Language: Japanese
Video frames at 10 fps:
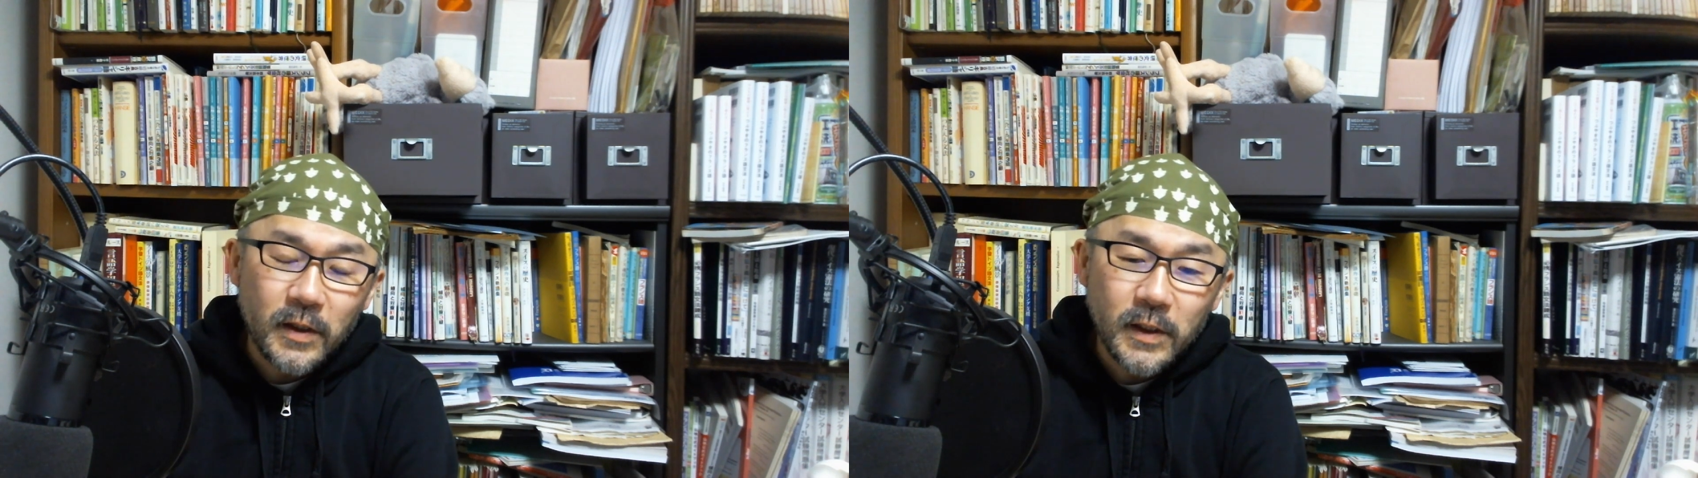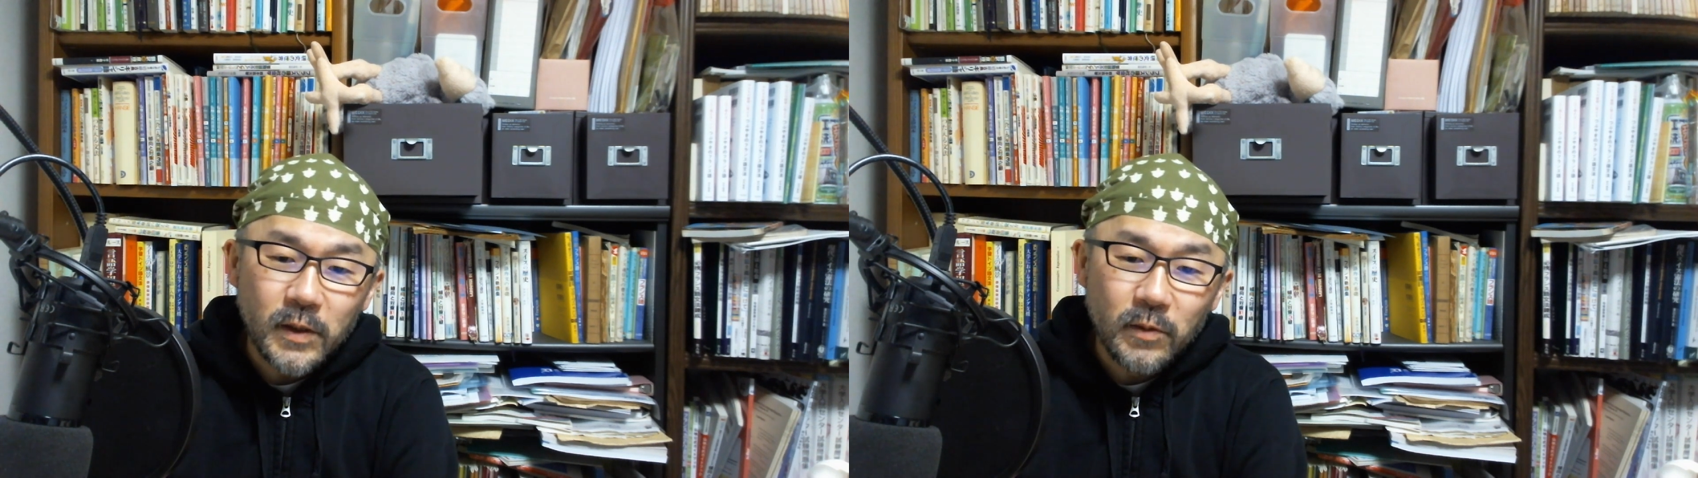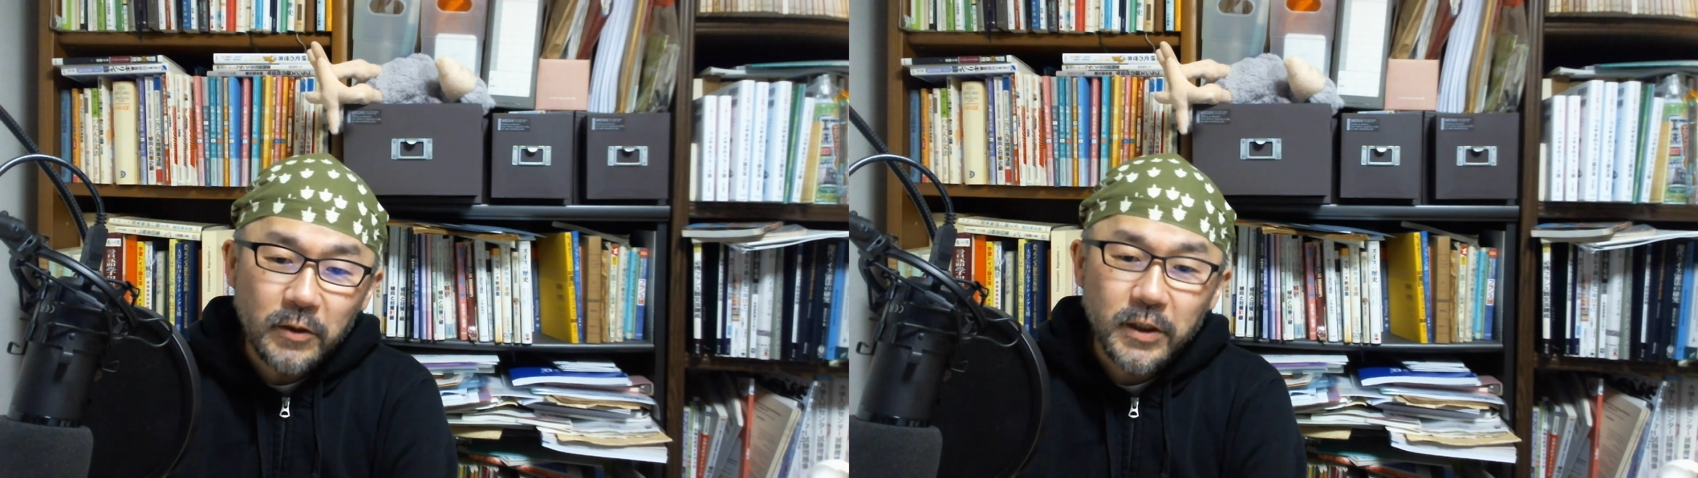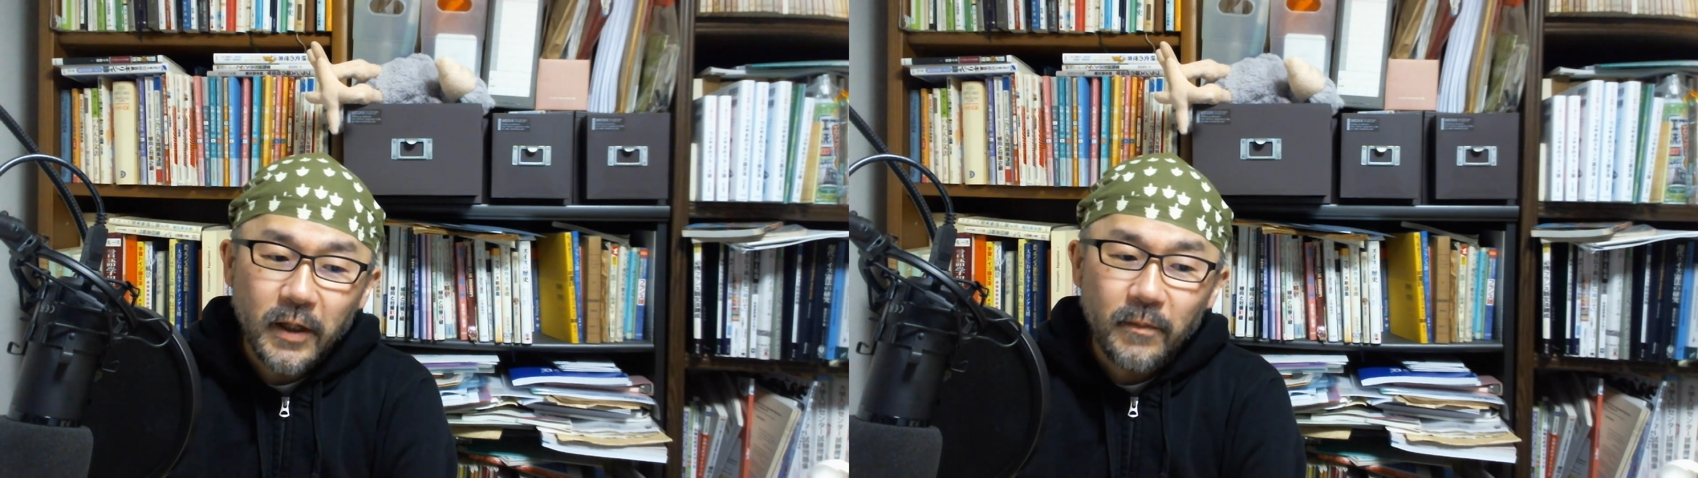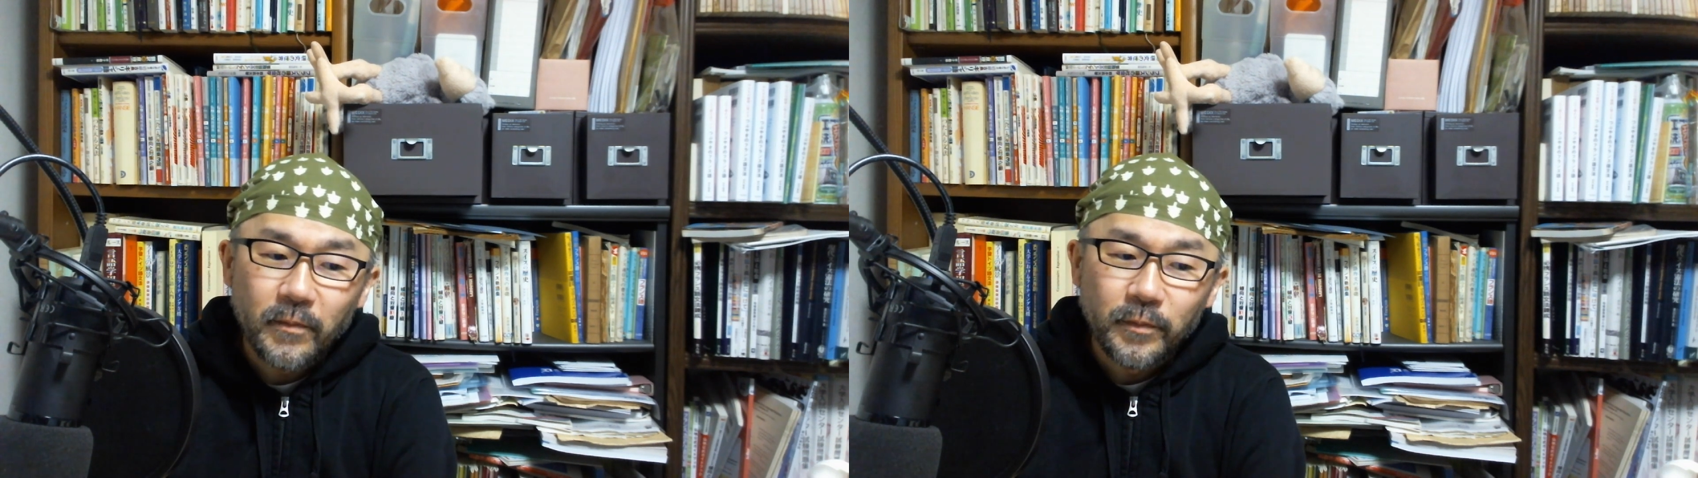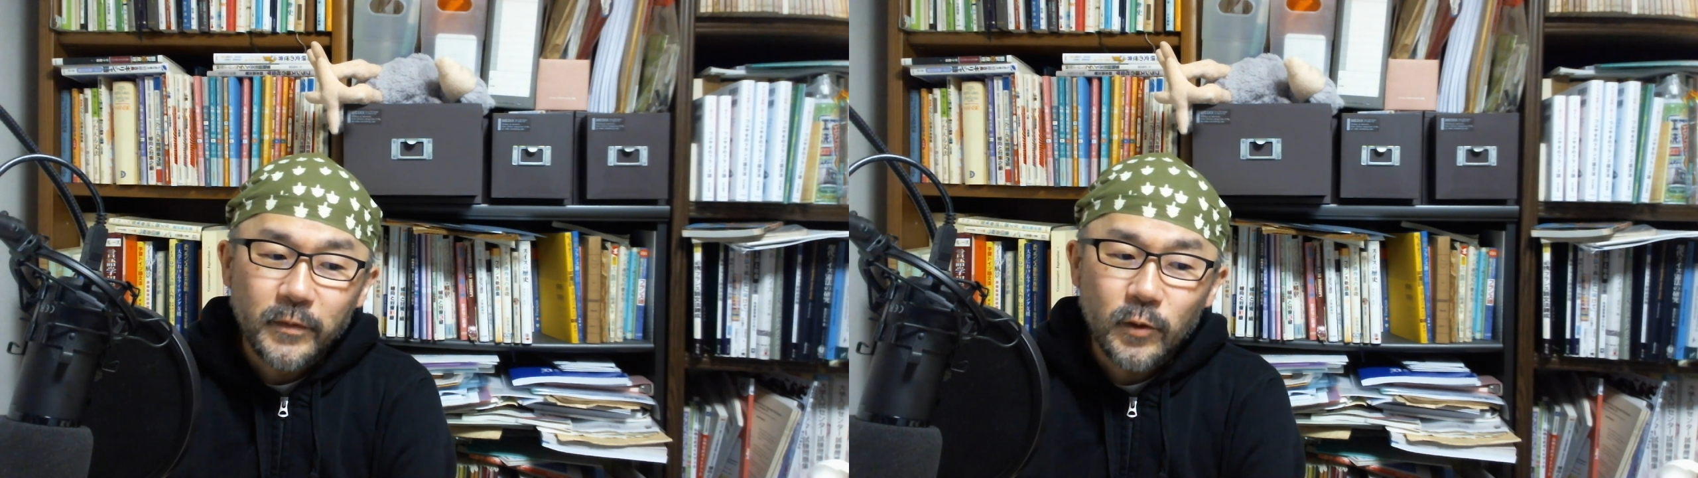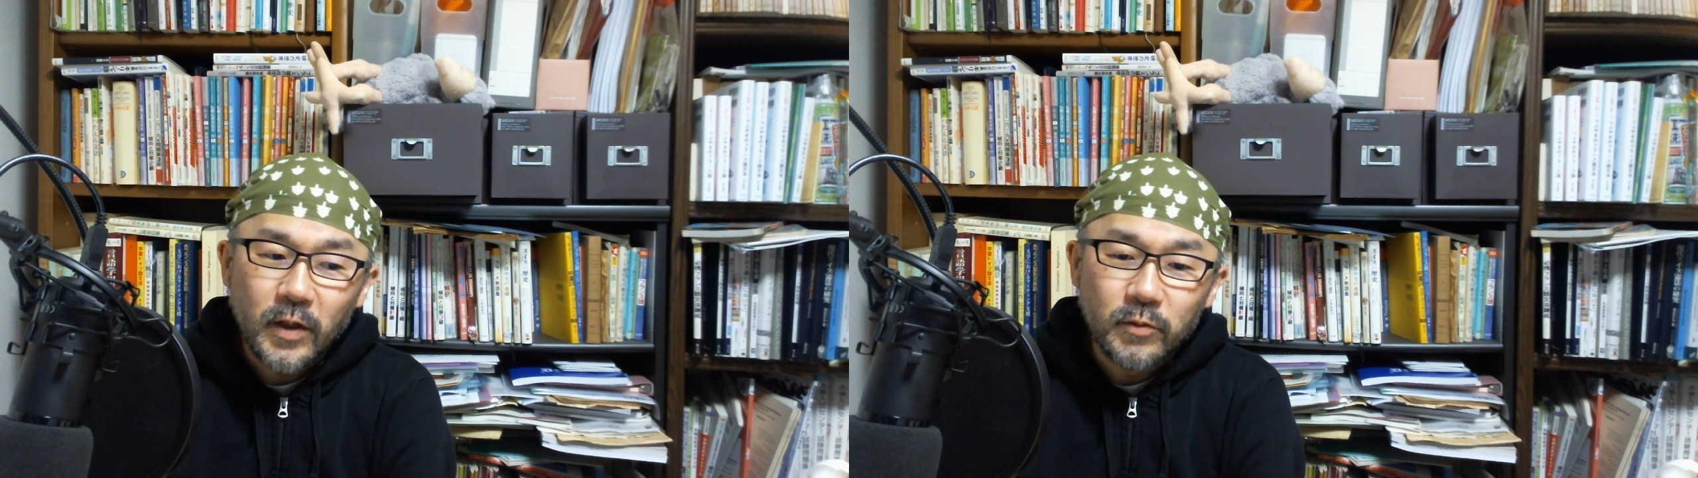いつもあるじゃない。それがぶ